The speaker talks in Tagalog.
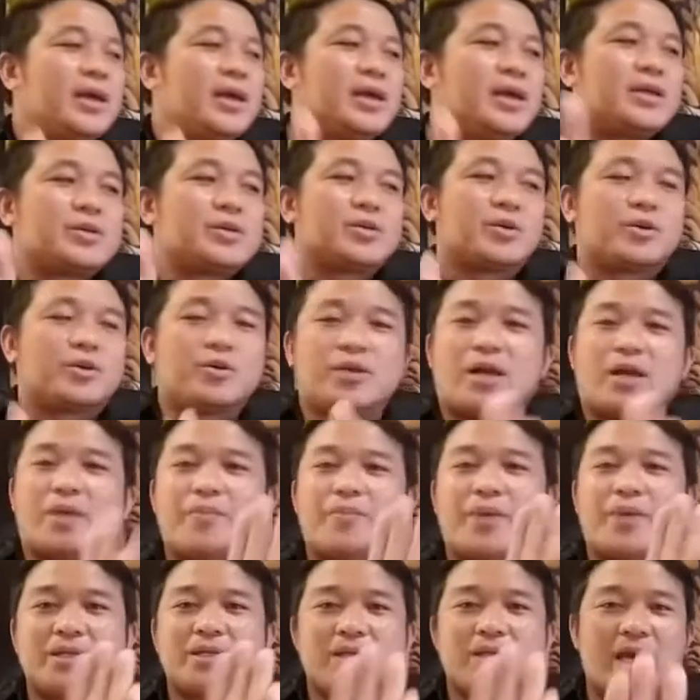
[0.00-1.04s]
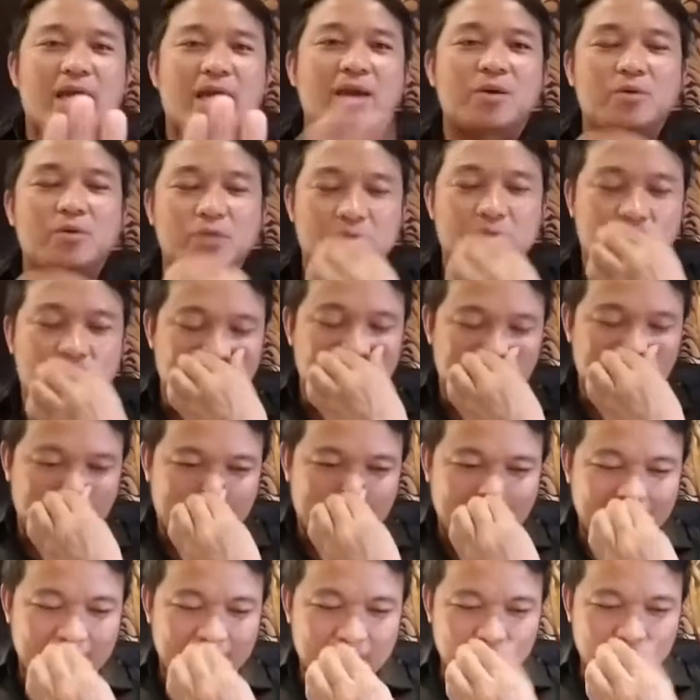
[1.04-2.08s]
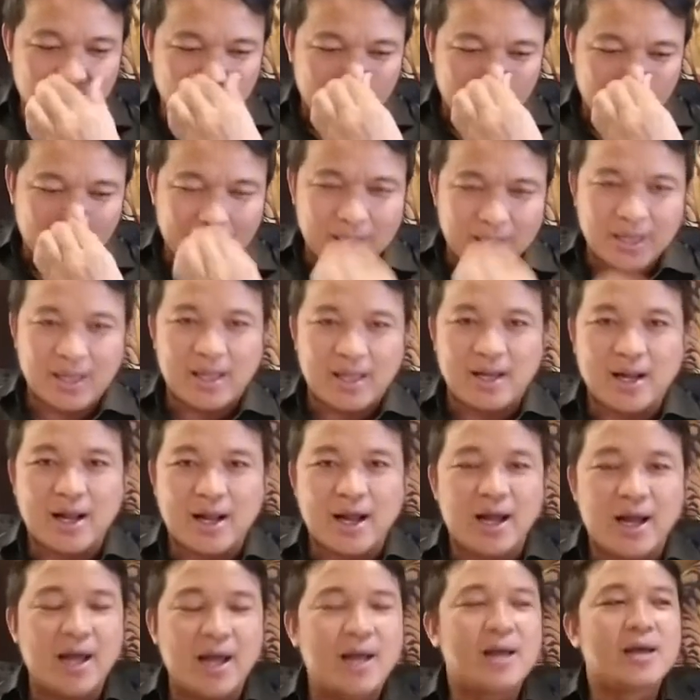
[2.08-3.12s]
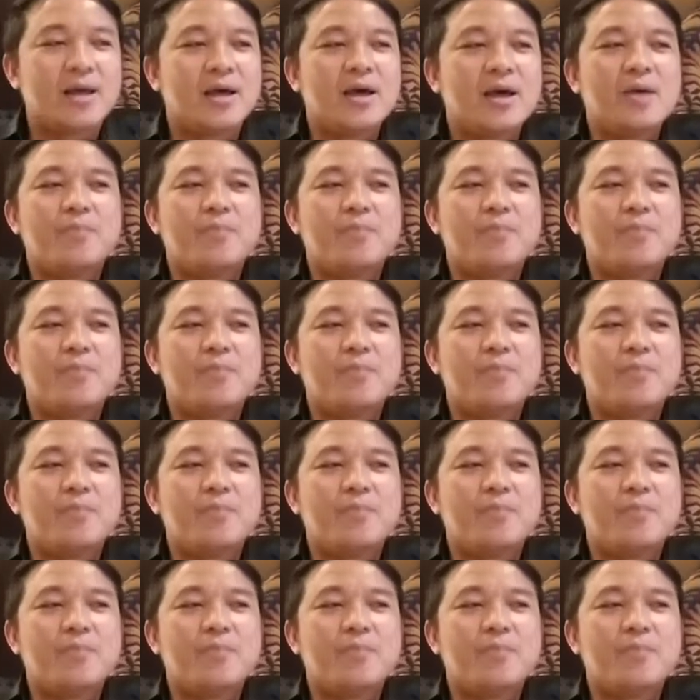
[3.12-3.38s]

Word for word: So, yun ang mensahe ko sa mga utak na lang ka.